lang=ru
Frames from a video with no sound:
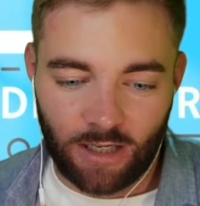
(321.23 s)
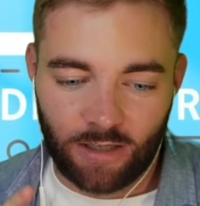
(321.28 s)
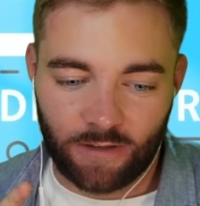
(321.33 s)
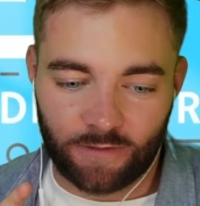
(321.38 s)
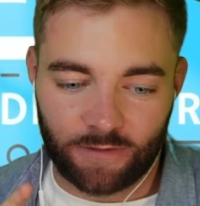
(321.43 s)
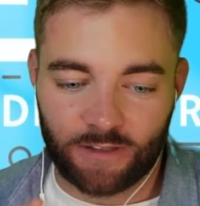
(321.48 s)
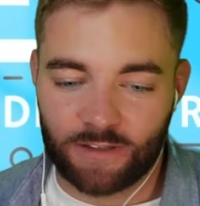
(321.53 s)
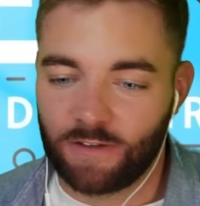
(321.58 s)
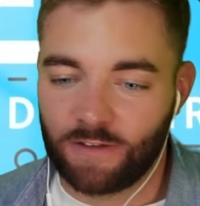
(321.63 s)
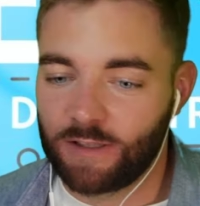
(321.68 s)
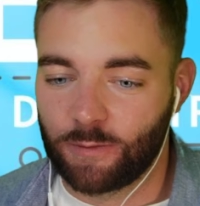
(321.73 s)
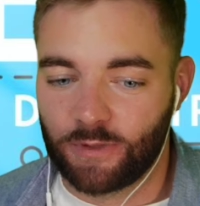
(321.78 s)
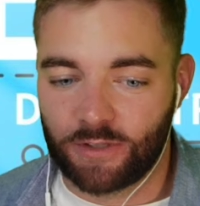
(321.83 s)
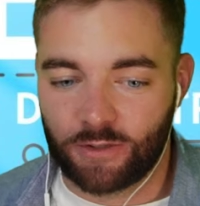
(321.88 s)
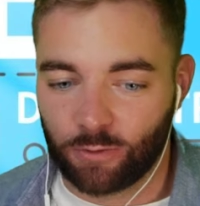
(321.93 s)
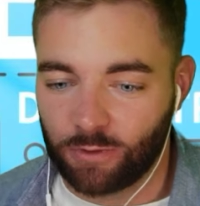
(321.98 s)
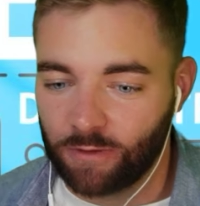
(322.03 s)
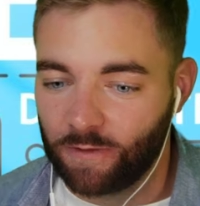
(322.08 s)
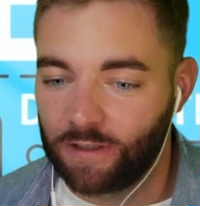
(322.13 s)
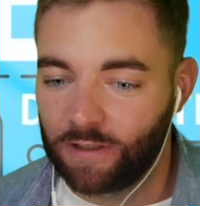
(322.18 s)
вне зависимости
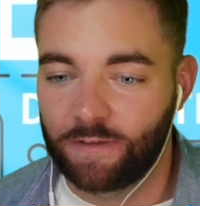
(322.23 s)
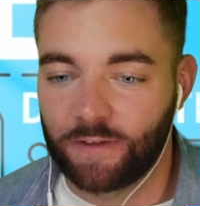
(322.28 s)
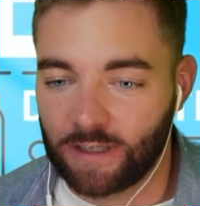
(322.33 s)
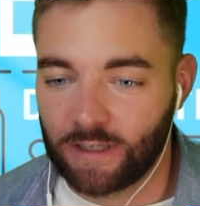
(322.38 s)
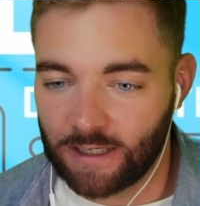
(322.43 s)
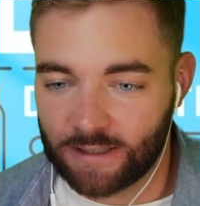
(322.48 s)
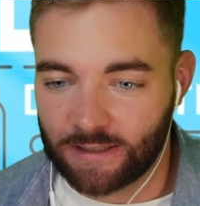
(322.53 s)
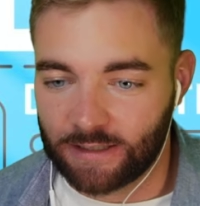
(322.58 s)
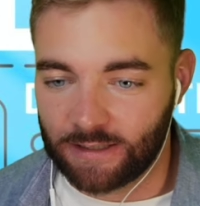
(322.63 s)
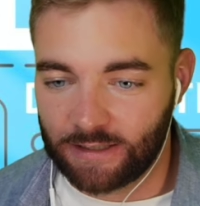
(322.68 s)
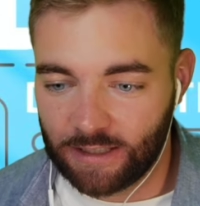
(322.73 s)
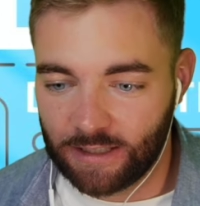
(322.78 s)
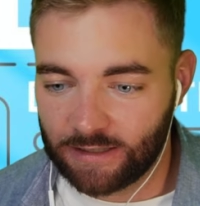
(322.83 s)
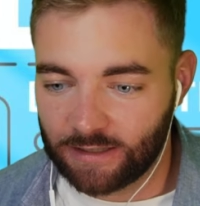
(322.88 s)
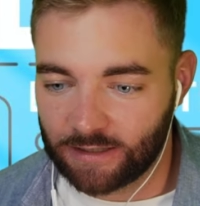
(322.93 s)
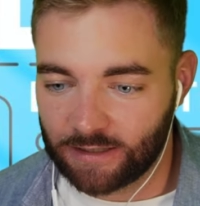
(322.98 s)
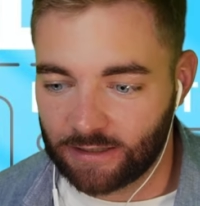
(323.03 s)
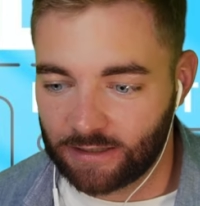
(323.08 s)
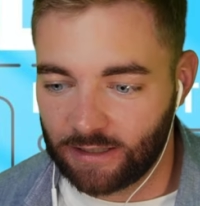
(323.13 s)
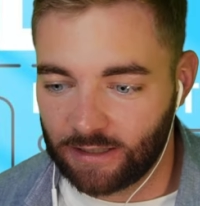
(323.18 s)
от квалификации
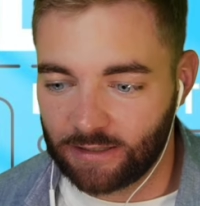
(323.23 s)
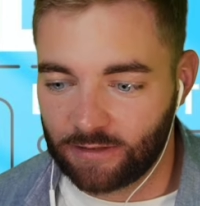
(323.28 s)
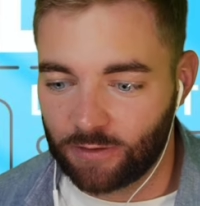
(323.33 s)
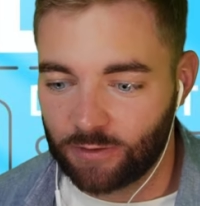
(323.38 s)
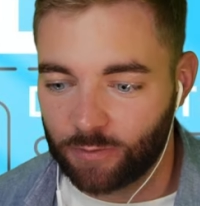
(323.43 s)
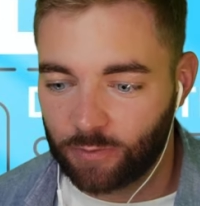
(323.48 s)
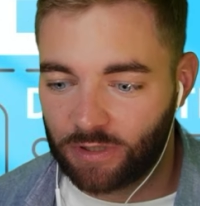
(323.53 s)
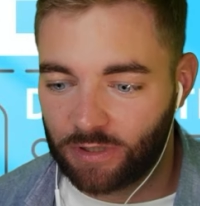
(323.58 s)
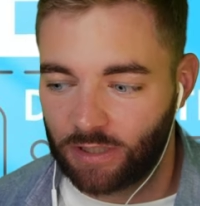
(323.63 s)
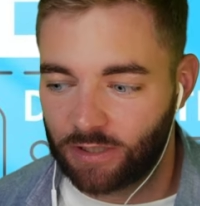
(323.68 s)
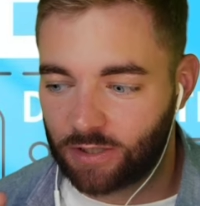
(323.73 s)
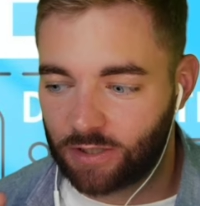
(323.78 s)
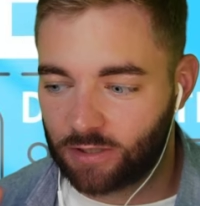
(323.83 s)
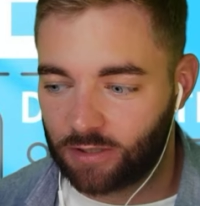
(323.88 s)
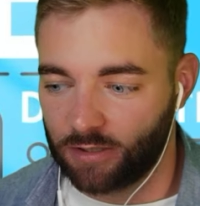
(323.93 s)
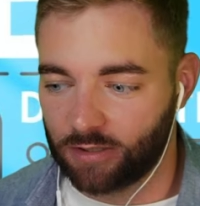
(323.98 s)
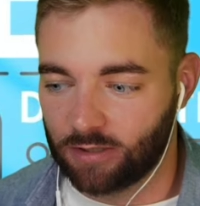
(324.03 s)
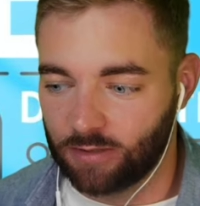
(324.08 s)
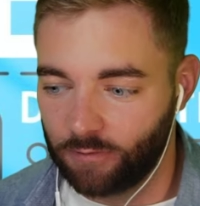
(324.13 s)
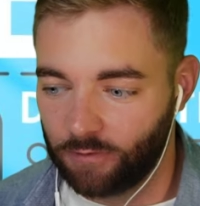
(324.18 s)
техника, да, то есть мы
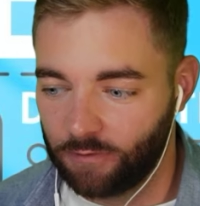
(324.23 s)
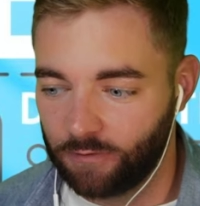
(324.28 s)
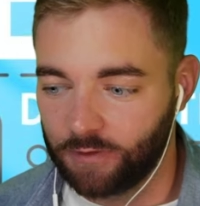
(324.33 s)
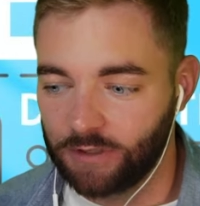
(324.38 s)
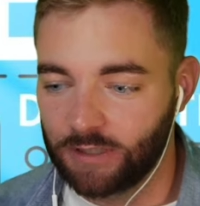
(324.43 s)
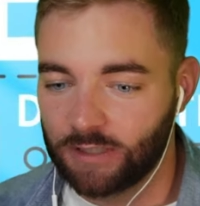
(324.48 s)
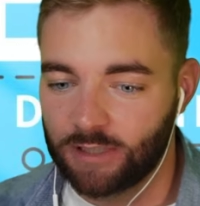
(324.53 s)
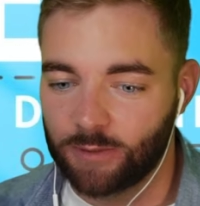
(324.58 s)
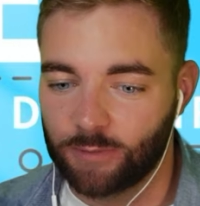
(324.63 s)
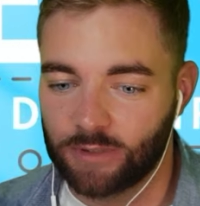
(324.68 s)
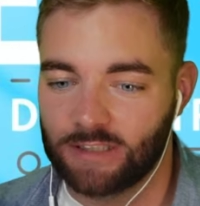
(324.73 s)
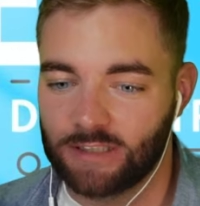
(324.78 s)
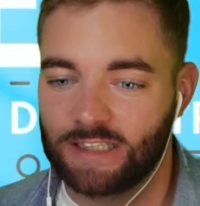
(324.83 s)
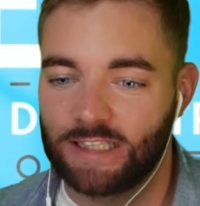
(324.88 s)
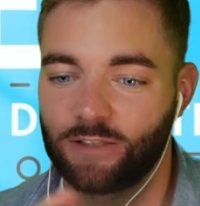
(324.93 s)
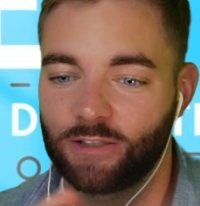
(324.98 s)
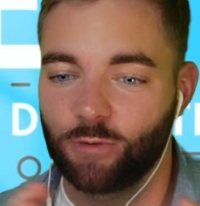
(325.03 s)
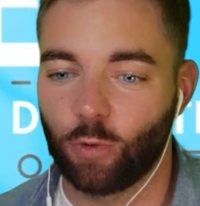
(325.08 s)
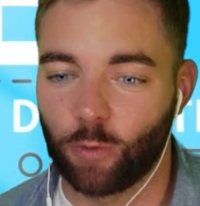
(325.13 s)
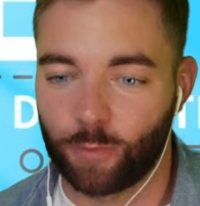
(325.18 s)
даже вынесем это за
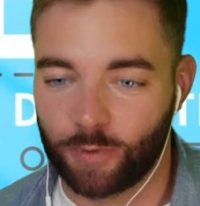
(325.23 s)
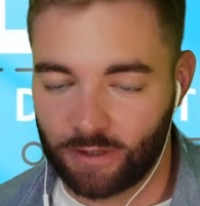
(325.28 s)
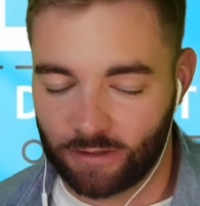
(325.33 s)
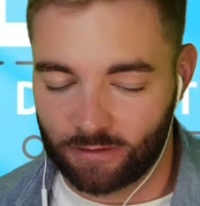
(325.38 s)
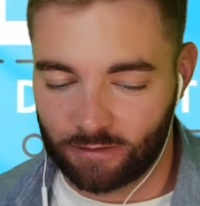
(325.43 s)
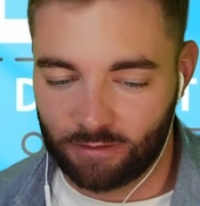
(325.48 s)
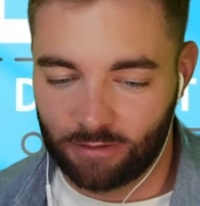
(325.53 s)
скобки,